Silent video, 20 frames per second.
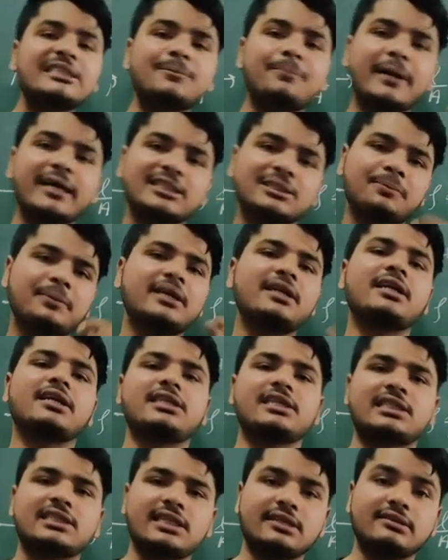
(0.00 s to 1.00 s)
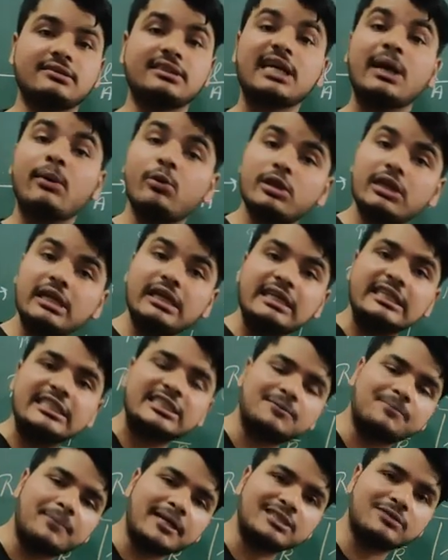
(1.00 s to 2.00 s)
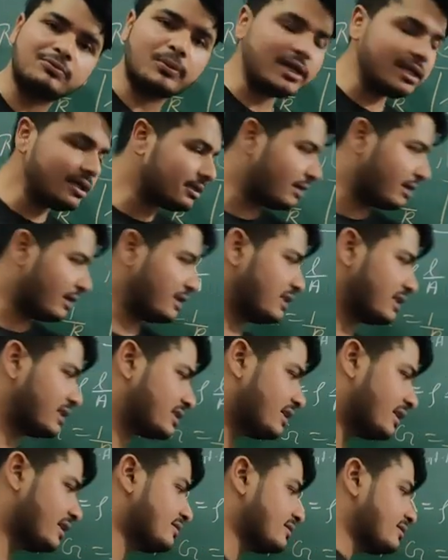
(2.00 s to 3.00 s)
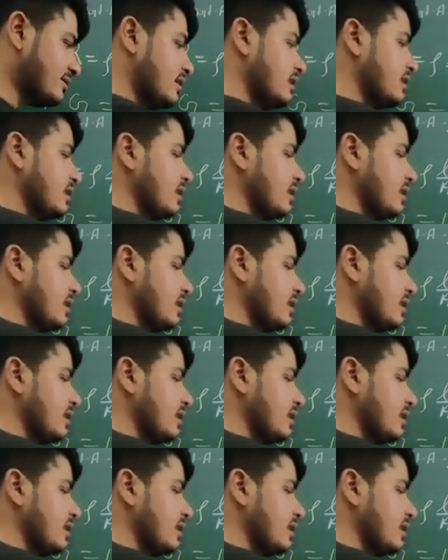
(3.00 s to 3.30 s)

स्पेसिफिक रेजिस्टेंस क्या बोलते हैं स्पेसिफिक रेजिस्टेंस